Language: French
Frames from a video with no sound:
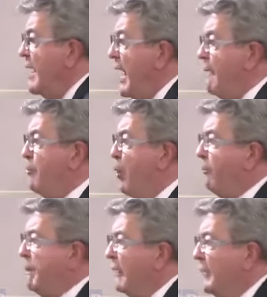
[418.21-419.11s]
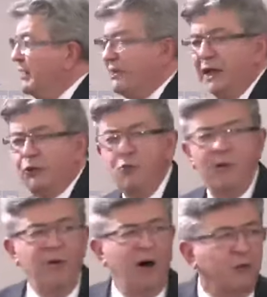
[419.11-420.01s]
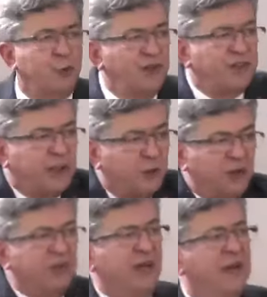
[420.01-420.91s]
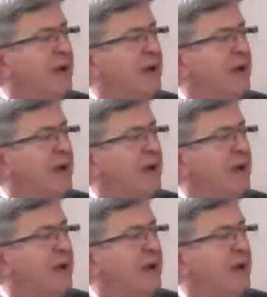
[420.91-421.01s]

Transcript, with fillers: et pour permettre qu'à tout moment soient sécurisés